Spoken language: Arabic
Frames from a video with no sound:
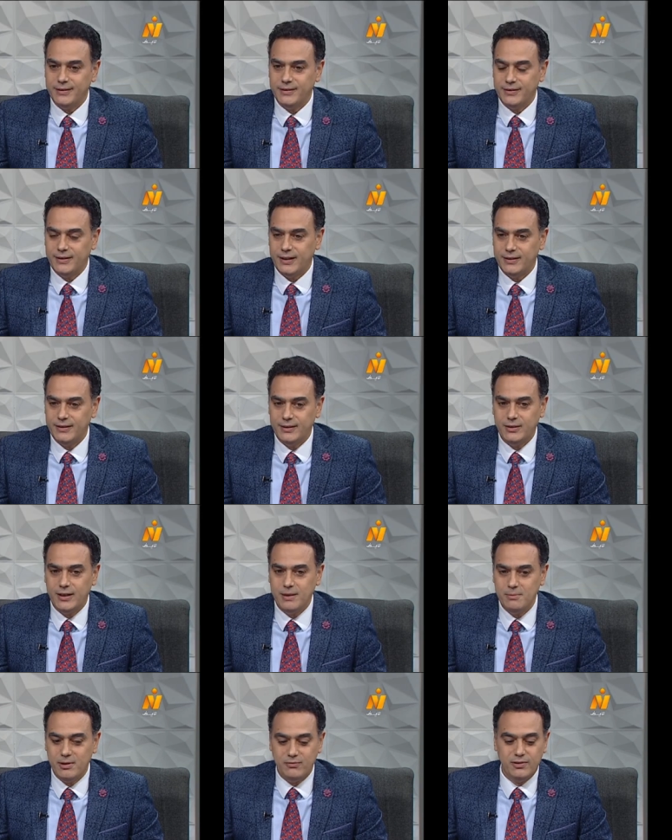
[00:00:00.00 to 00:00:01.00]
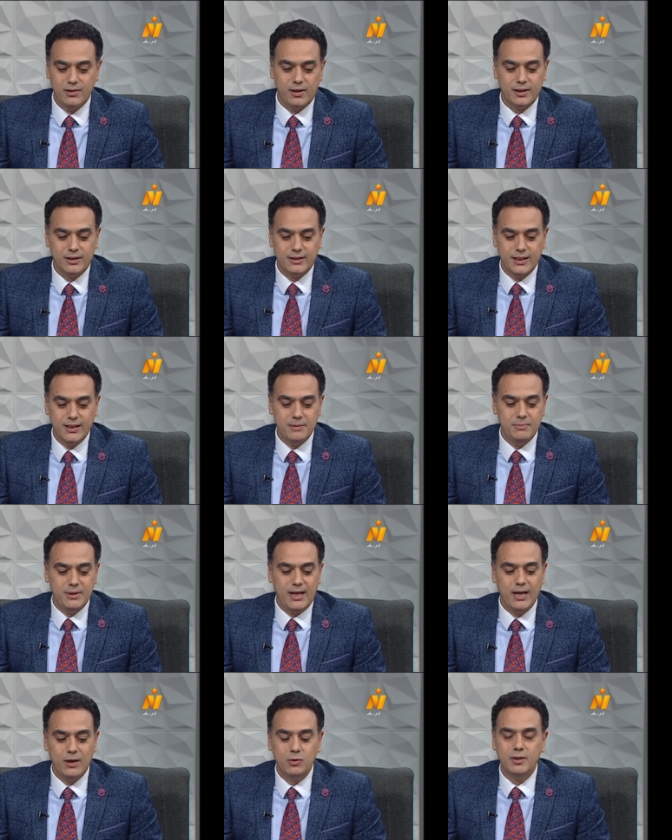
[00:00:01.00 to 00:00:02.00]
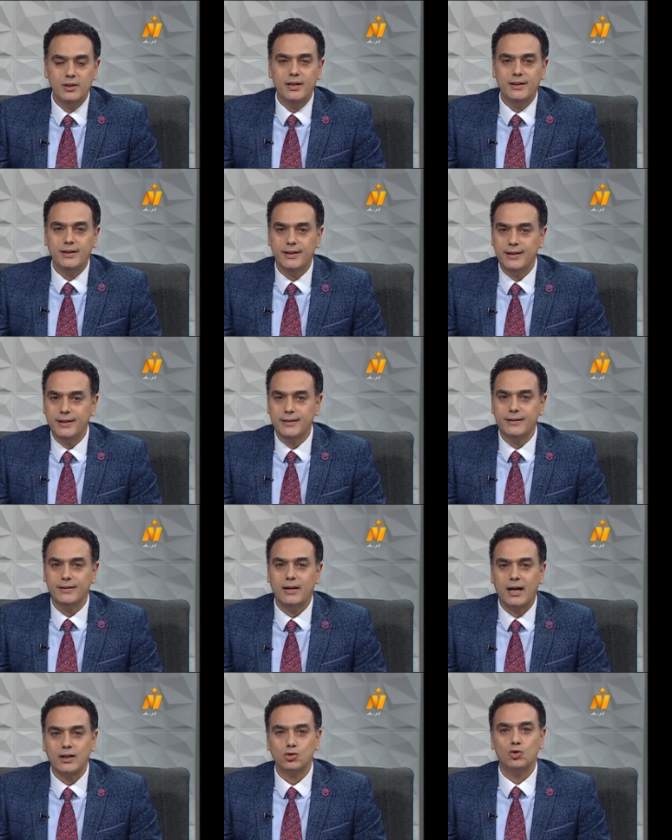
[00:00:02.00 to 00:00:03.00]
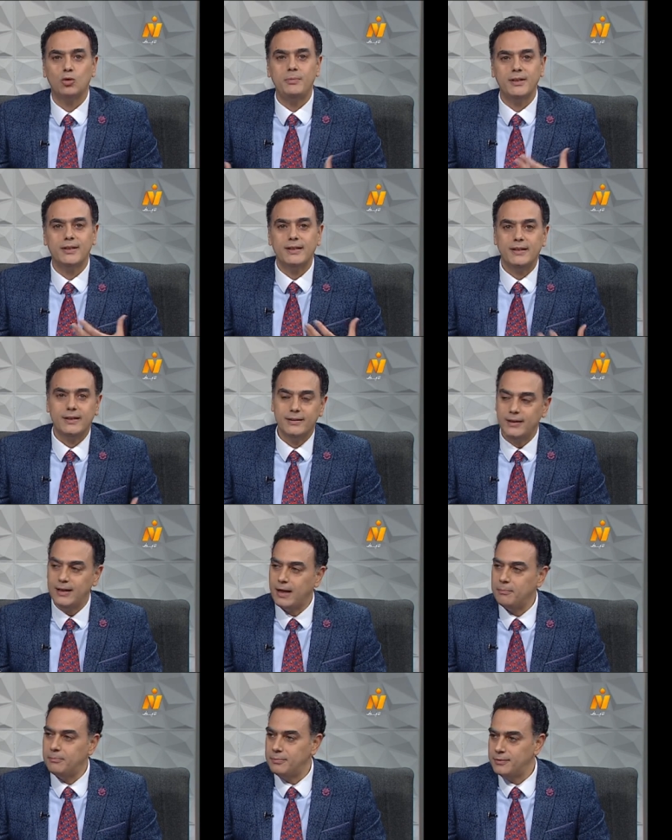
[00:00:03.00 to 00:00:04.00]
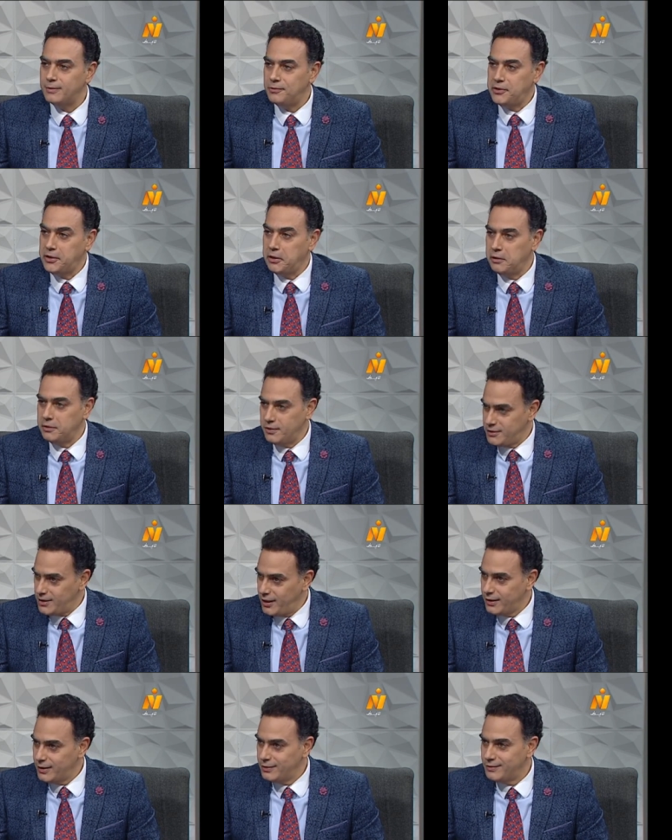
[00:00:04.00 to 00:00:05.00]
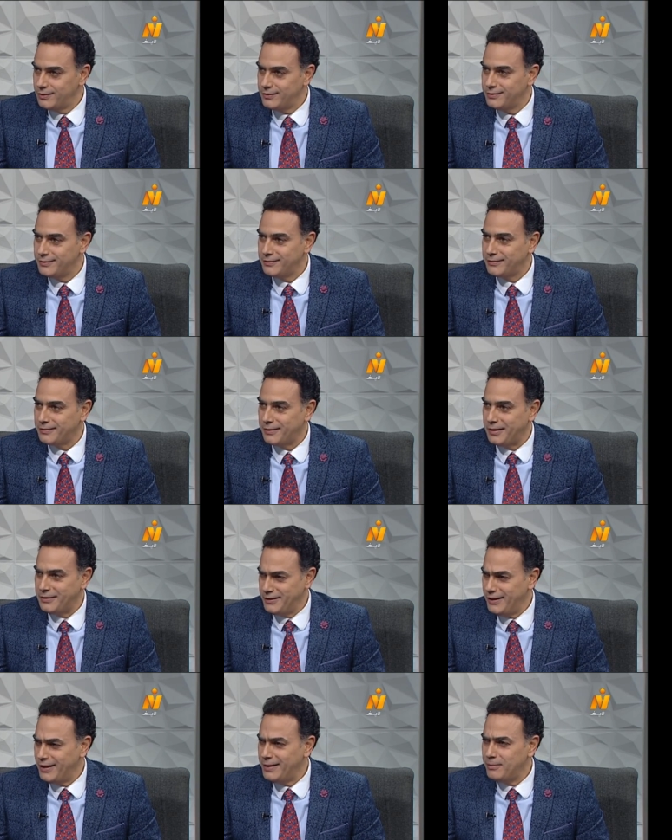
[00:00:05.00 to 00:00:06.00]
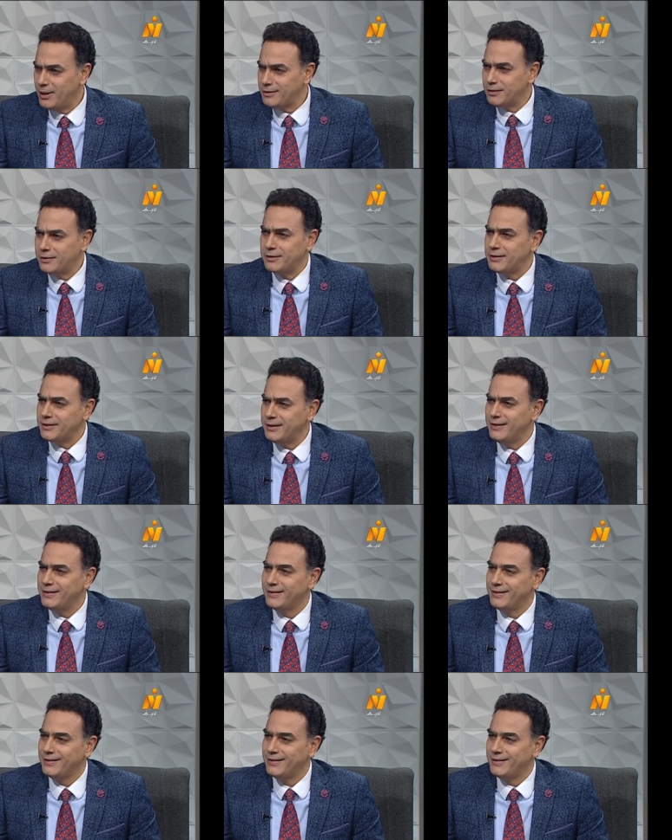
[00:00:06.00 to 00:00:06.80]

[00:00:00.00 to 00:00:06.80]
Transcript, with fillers: يعني دايما في نهارك سعيد بنحاول ان احنا على الصبح كده نلعب رياضه صح كده اه, آه، عندنا ايه بقى تقرير إيه؟ عندنا